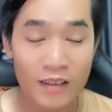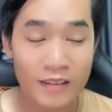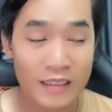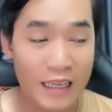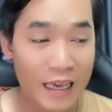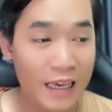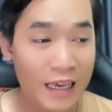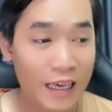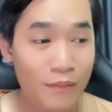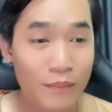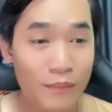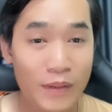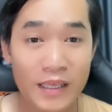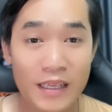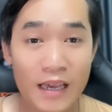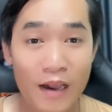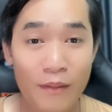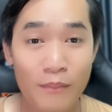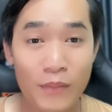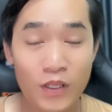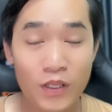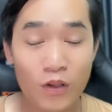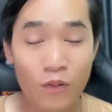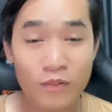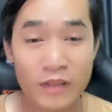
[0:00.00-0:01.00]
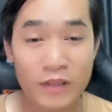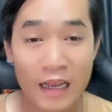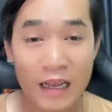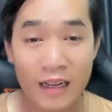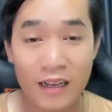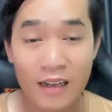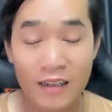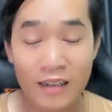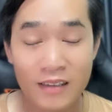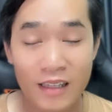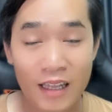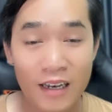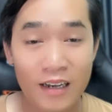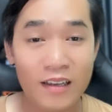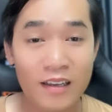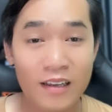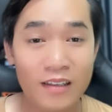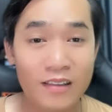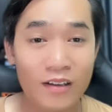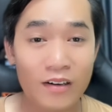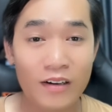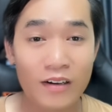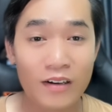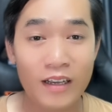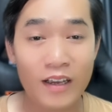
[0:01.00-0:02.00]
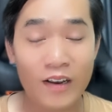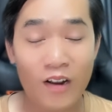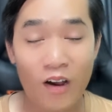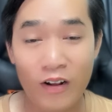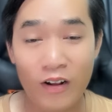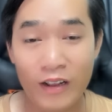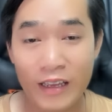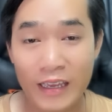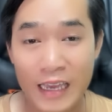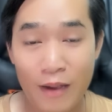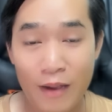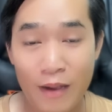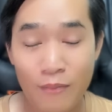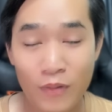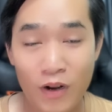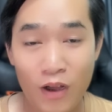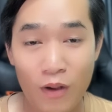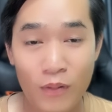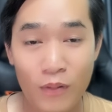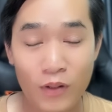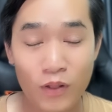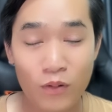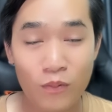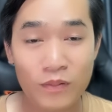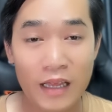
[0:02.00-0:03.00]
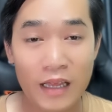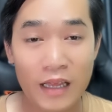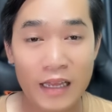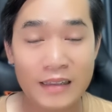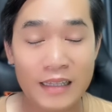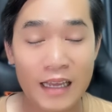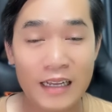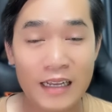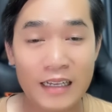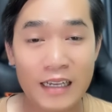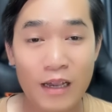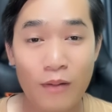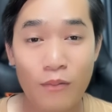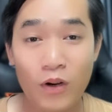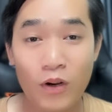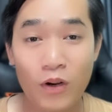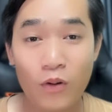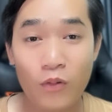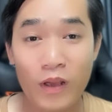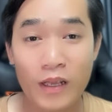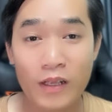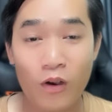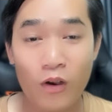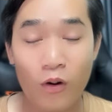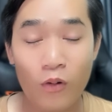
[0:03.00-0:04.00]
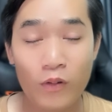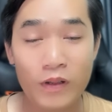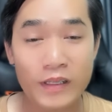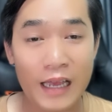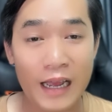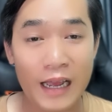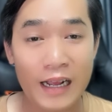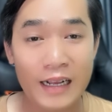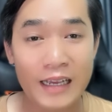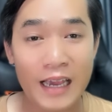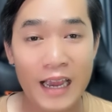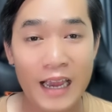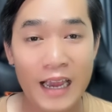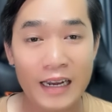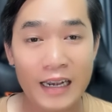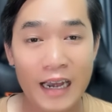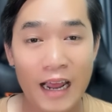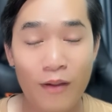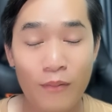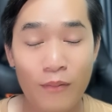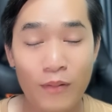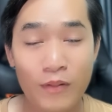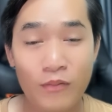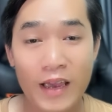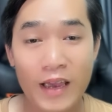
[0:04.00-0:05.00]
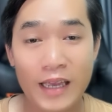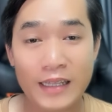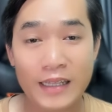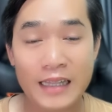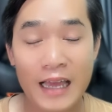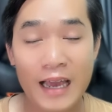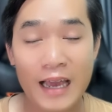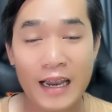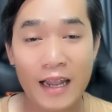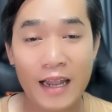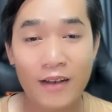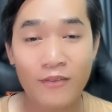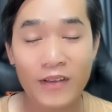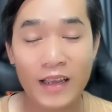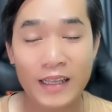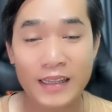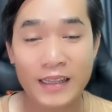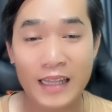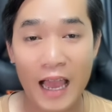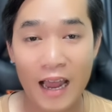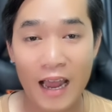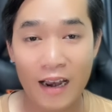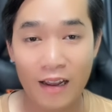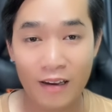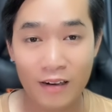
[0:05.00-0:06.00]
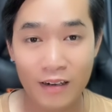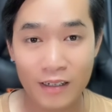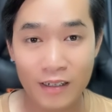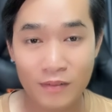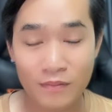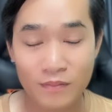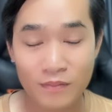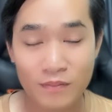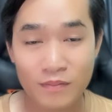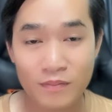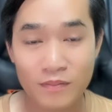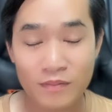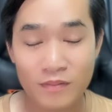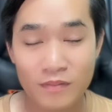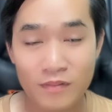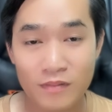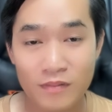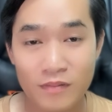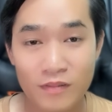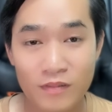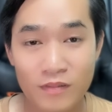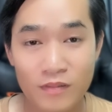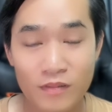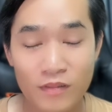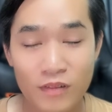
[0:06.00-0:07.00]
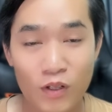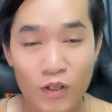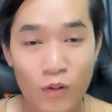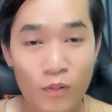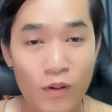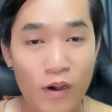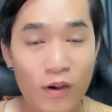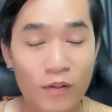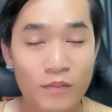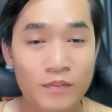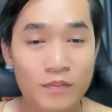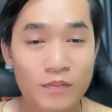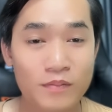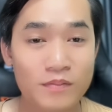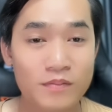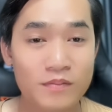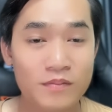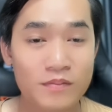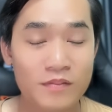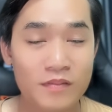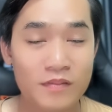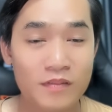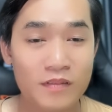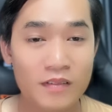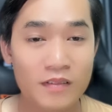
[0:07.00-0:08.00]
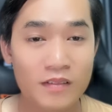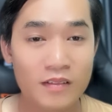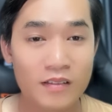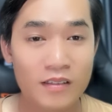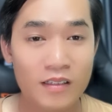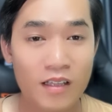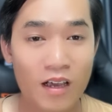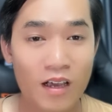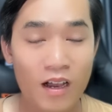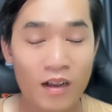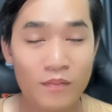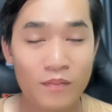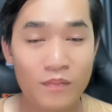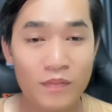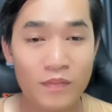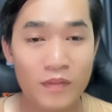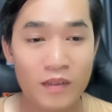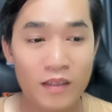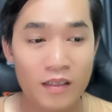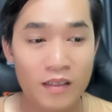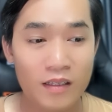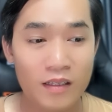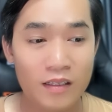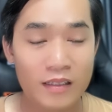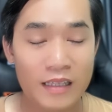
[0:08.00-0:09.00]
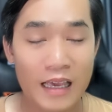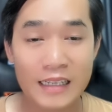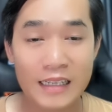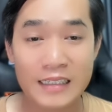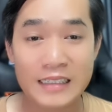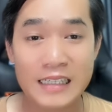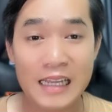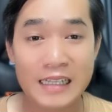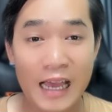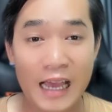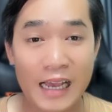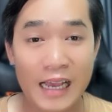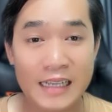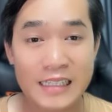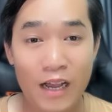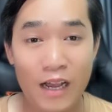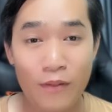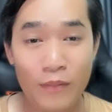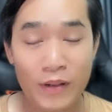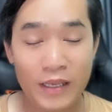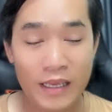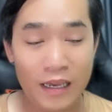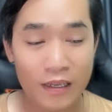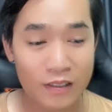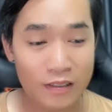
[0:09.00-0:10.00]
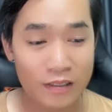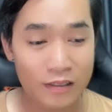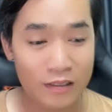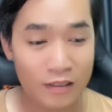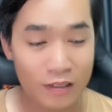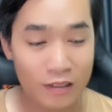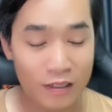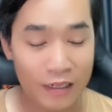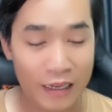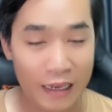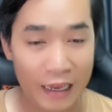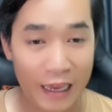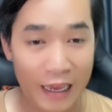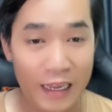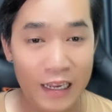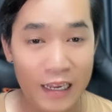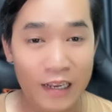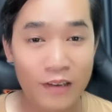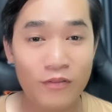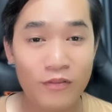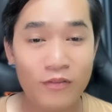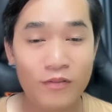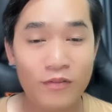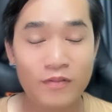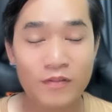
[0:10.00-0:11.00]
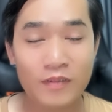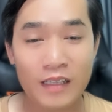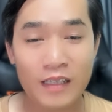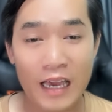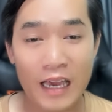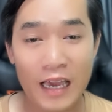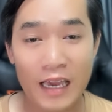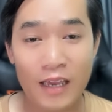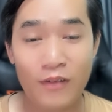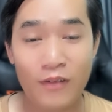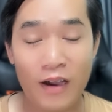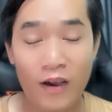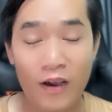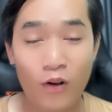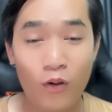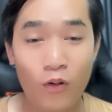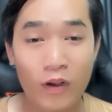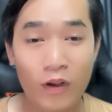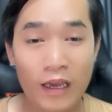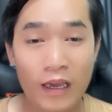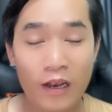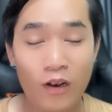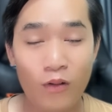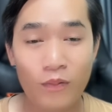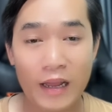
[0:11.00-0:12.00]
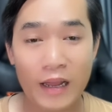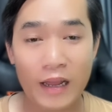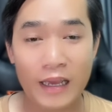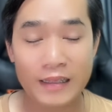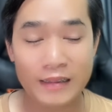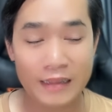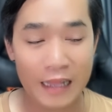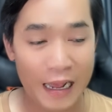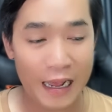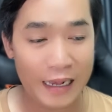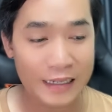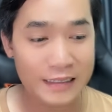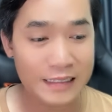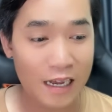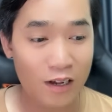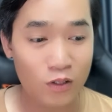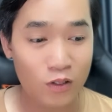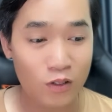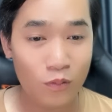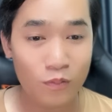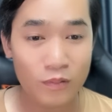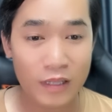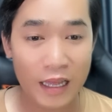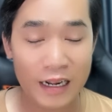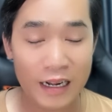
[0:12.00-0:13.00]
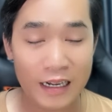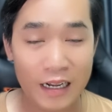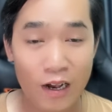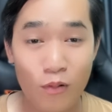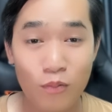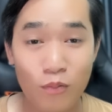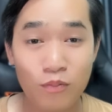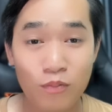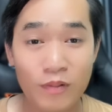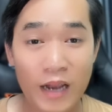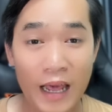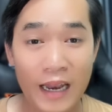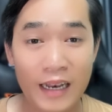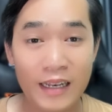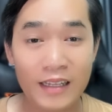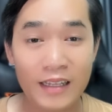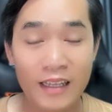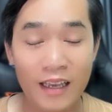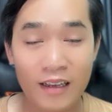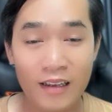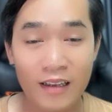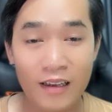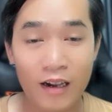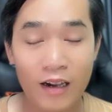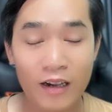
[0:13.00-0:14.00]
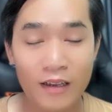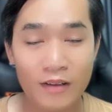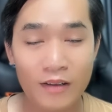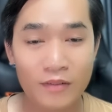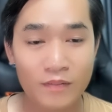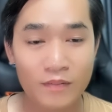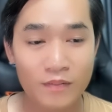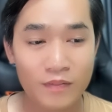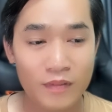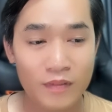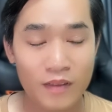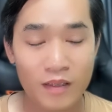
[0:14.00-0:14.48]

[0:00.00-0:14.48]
vậy thì bây giờ mà chúng ta cứ tin cứ tưởng cái đoạn ghi âm đó mà chúng ta tấn công anh nguyên vũ thì chẳng khác nào mà phe ta đánh phe ta nữa đúng không đó vậy sao tại sao bây giờ ngay ngay vào luôn ngay lúc này tại sao chúng ta không đánh những người